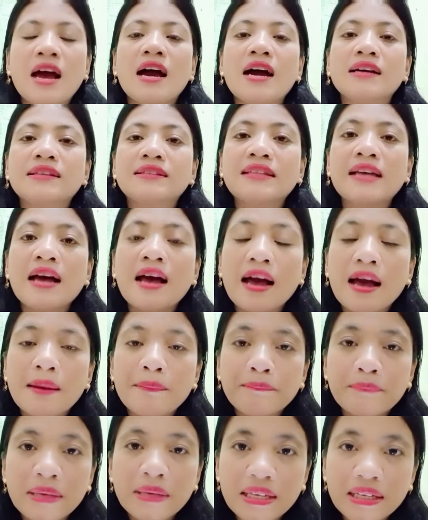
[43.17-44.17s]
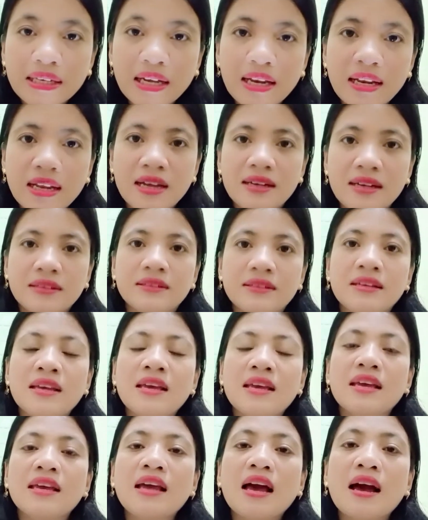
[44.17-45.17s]
At happy ka lang.
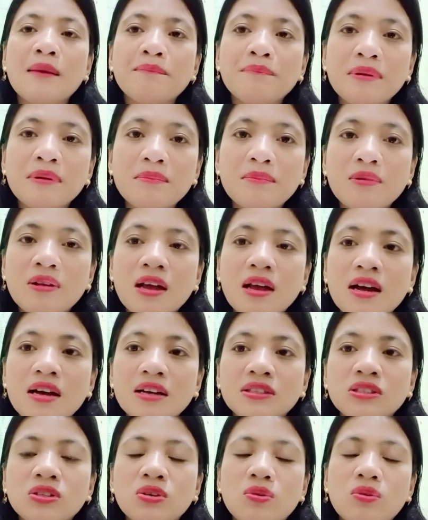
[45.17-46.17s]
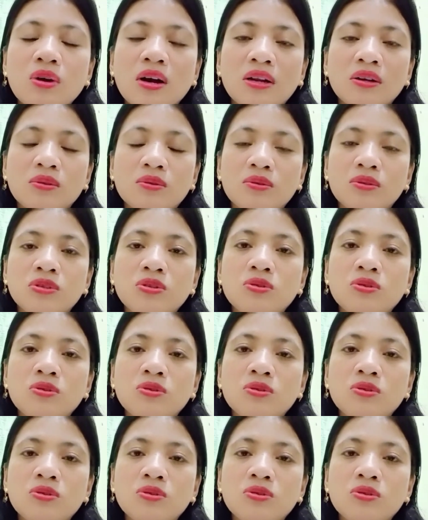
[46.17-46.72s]
I-happy mo lang yung ano,